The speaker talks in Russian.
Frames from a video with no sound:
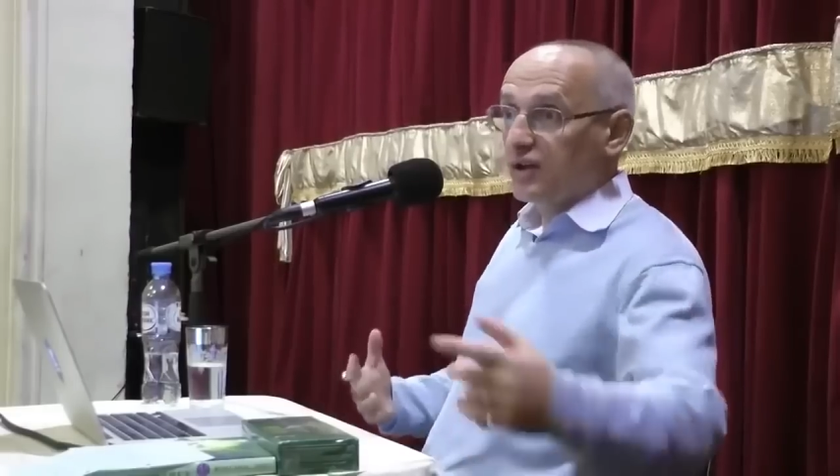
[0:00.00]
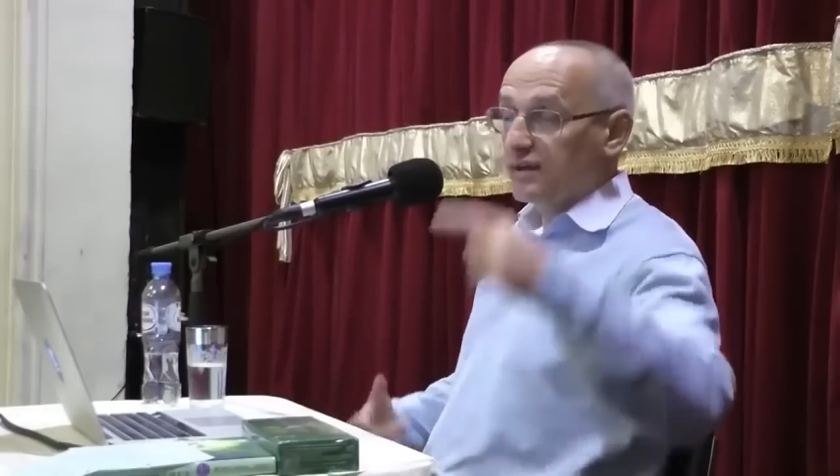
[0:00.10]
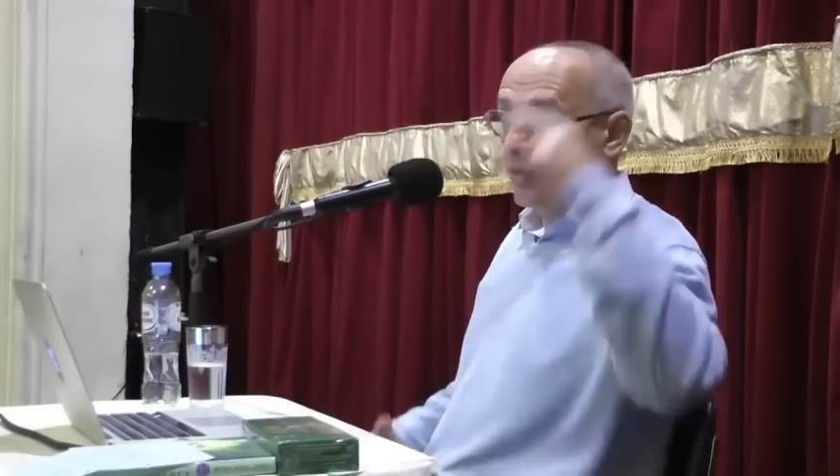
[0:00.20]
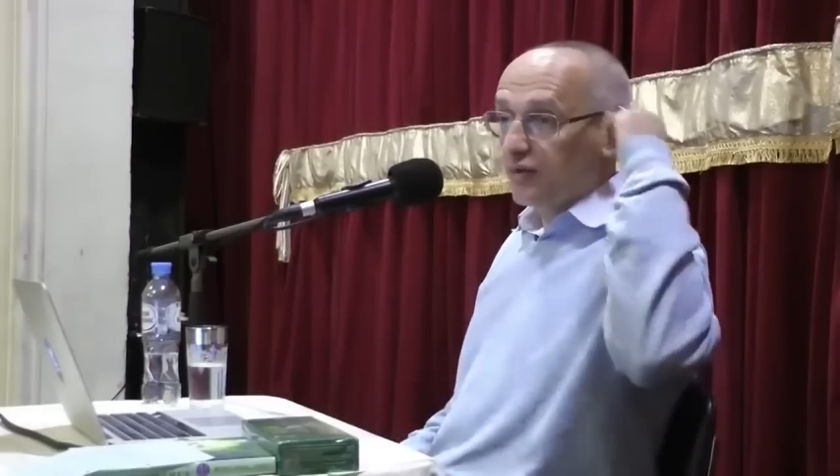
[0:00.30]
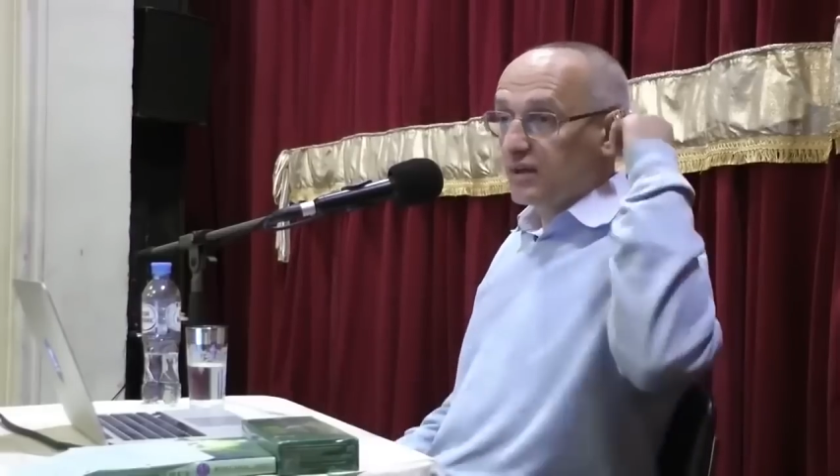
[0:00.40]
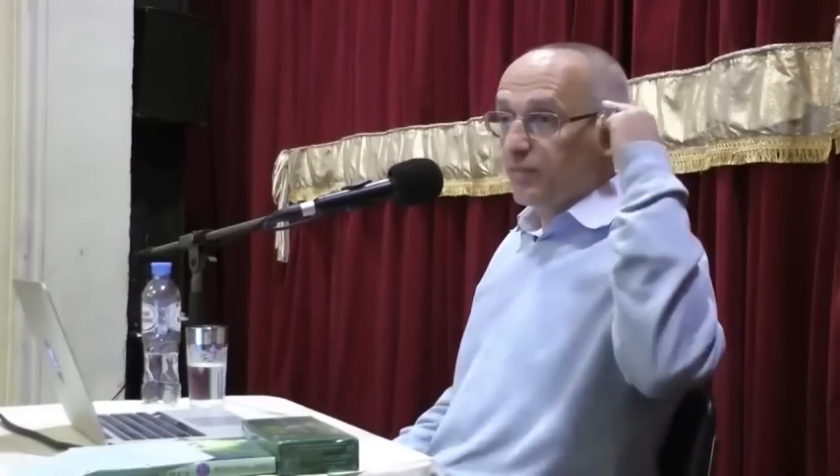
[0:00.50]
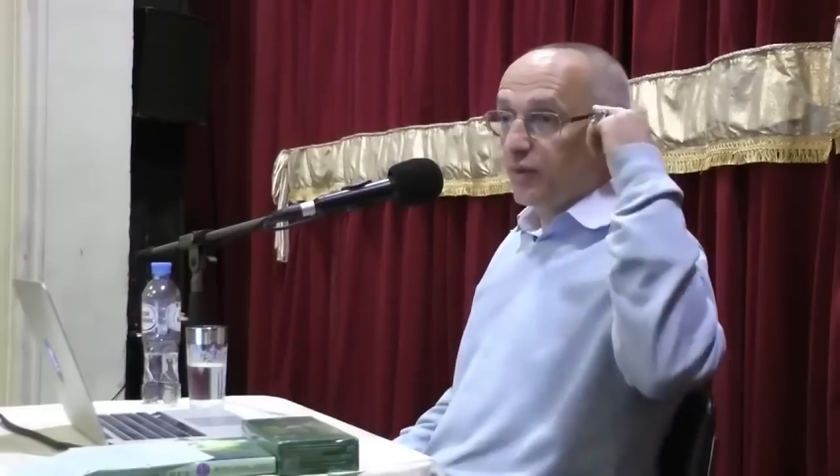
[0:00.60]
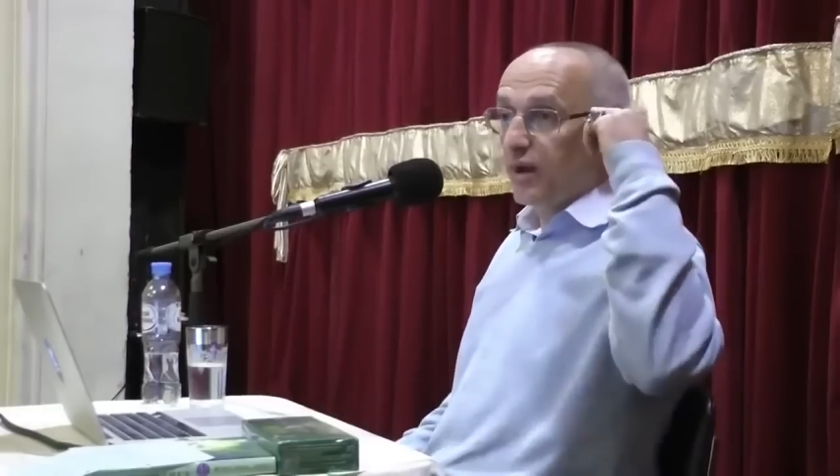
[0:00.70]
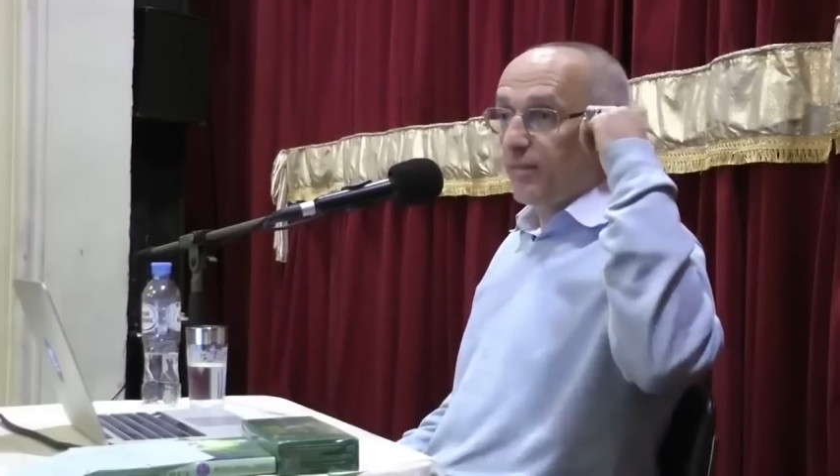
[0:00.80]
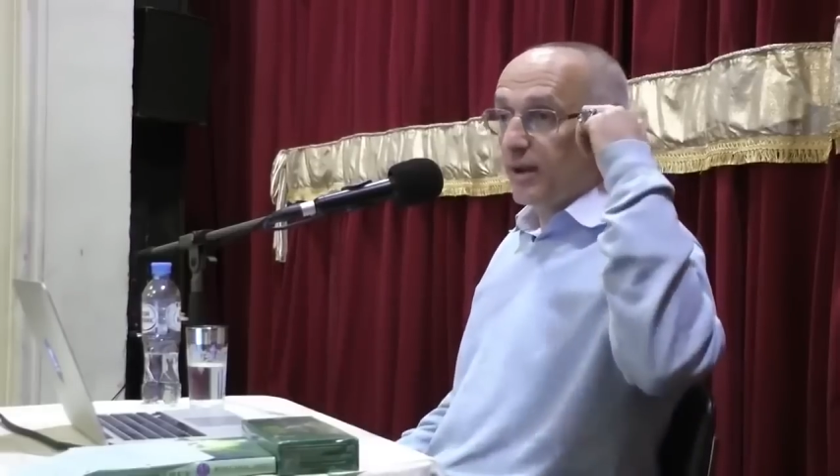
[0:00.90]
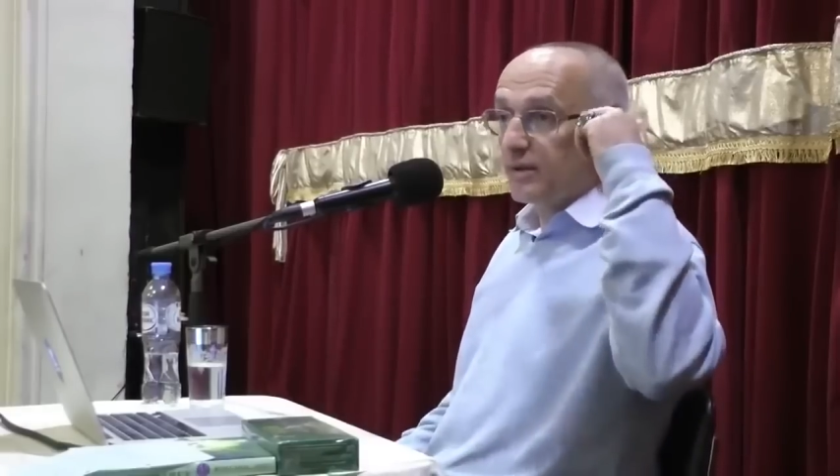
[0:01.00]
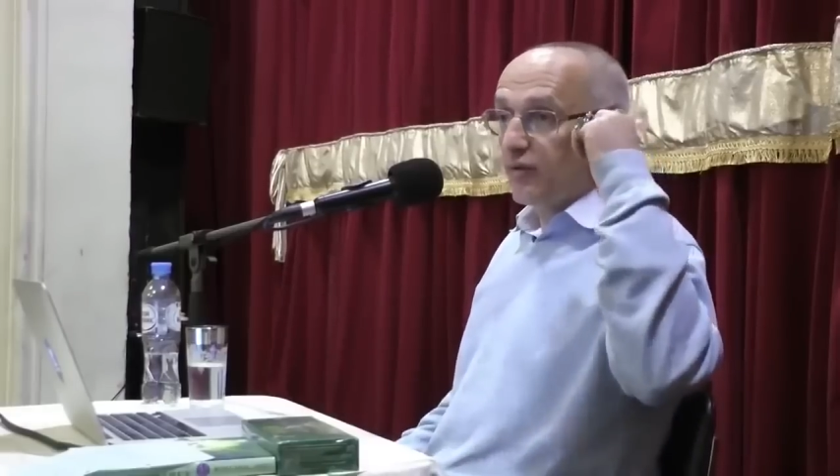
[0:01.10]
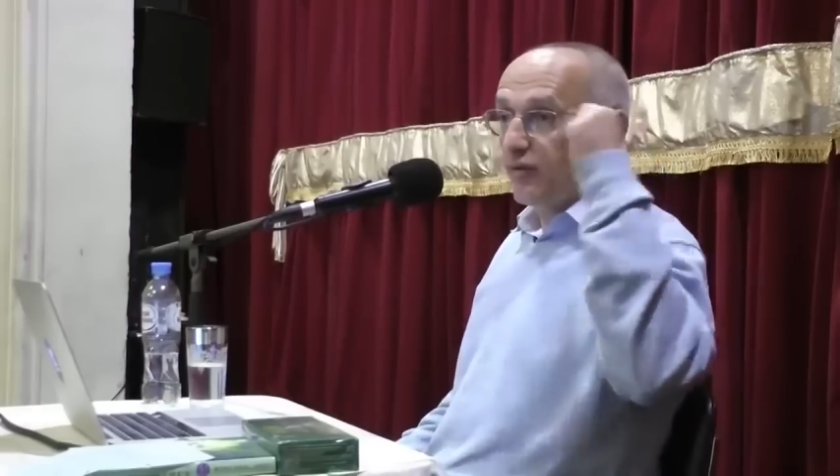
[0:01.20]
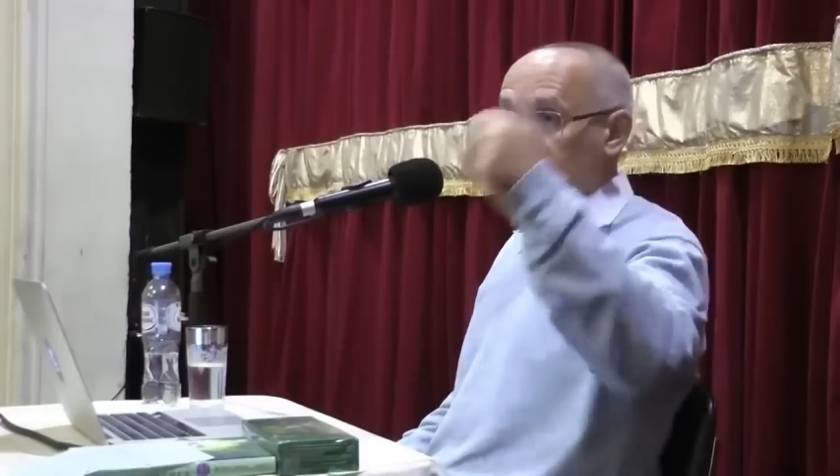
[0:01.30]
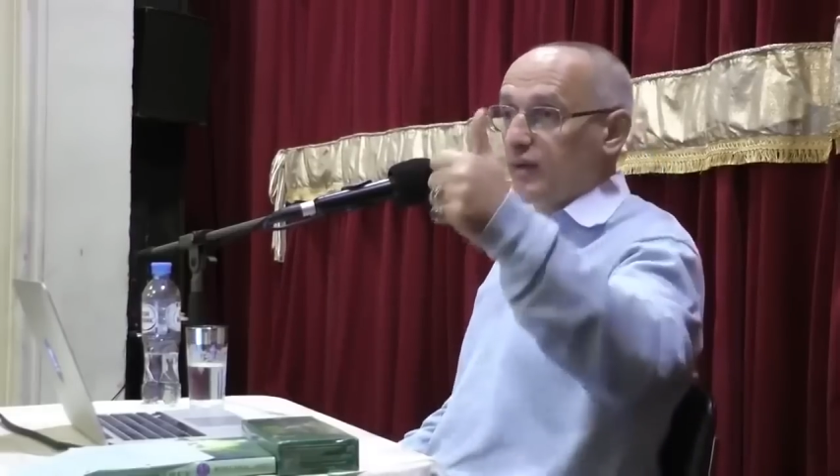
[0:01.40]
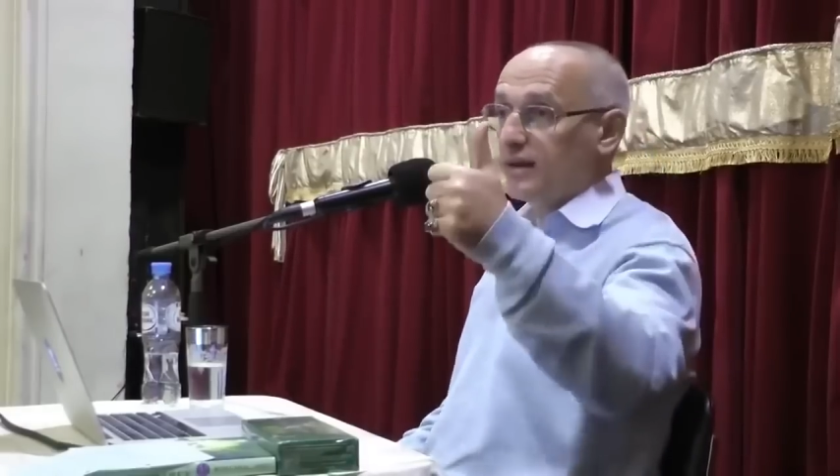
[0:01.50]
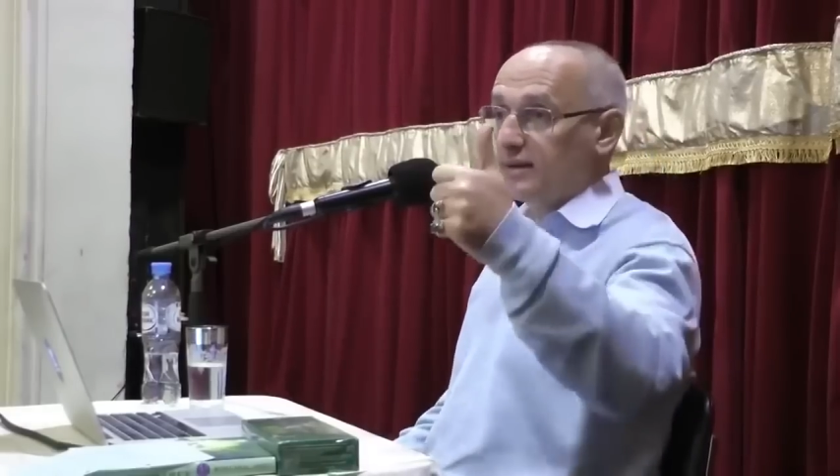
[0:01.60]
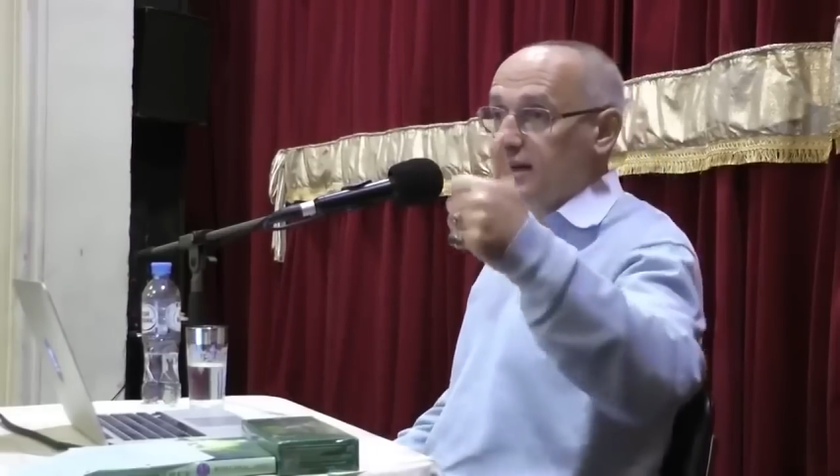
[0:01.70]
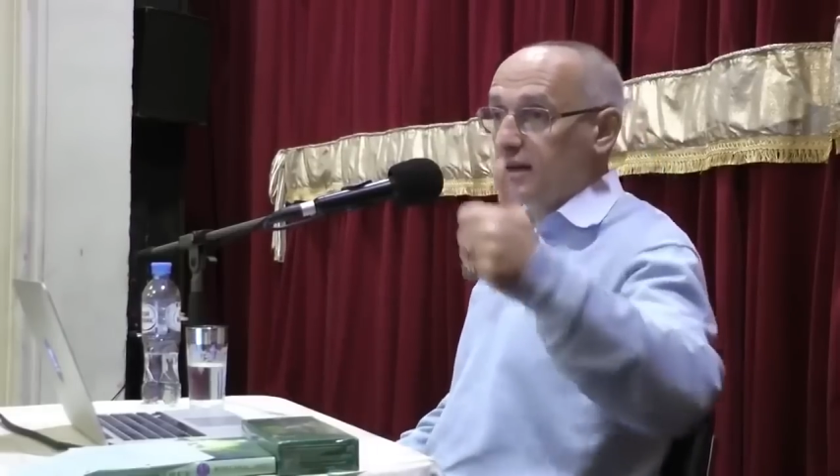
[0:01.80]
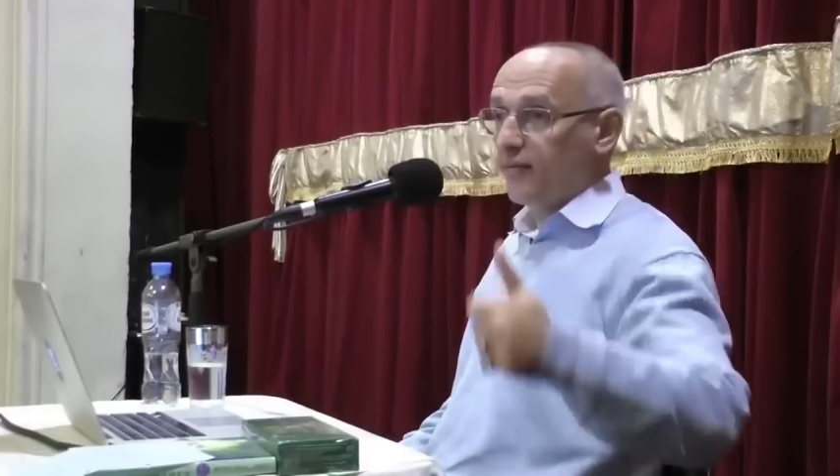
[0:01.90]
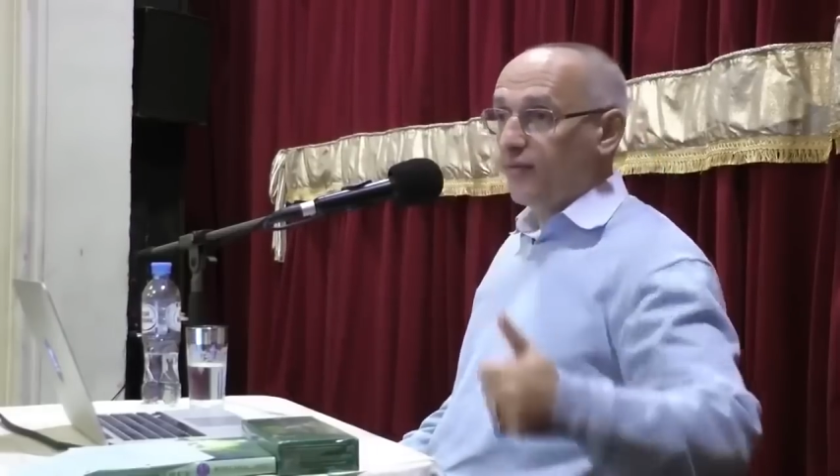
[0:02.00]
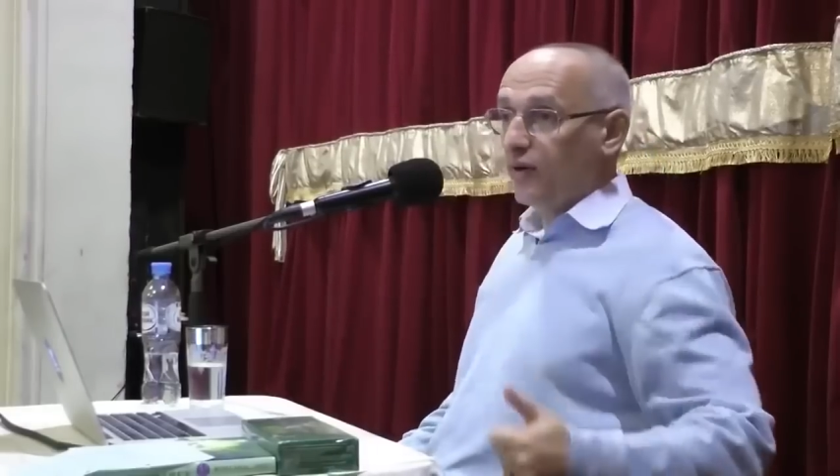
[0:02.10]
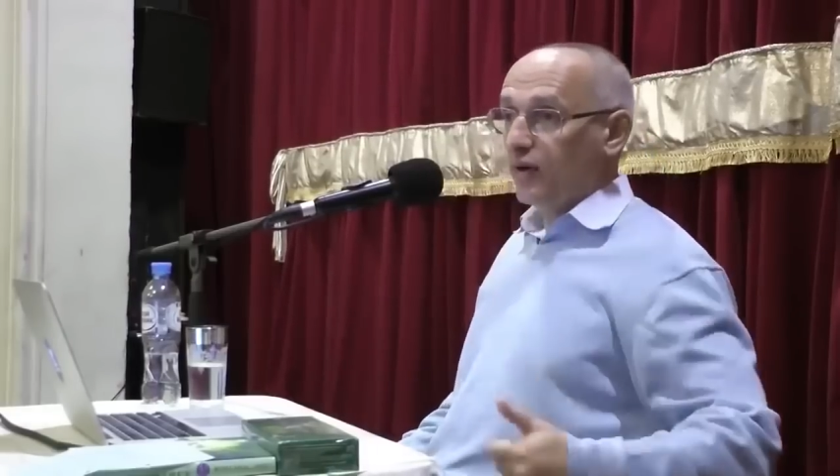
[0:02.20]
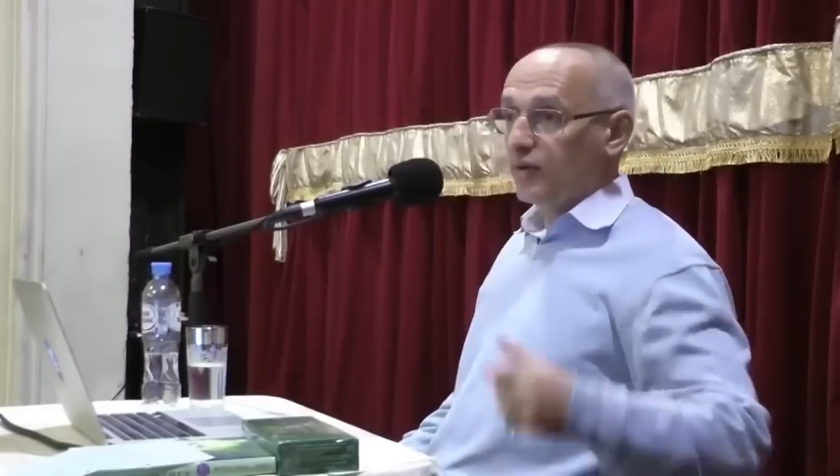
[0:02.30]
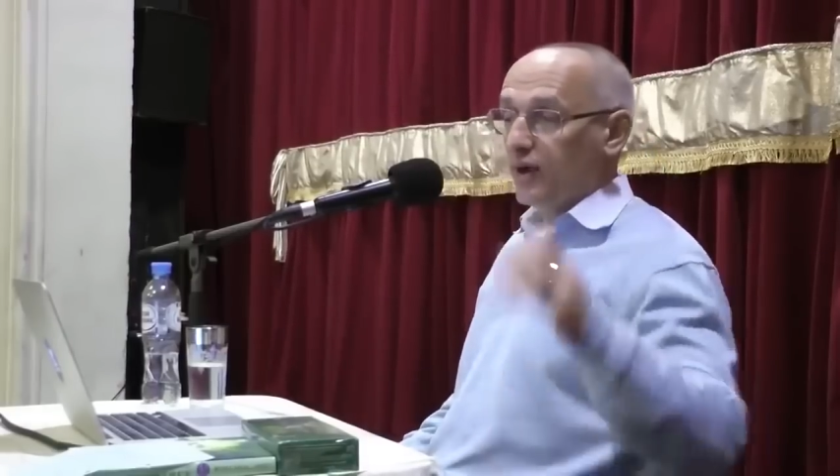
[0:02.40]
ты становишься более образованным, у тебя сильная воля,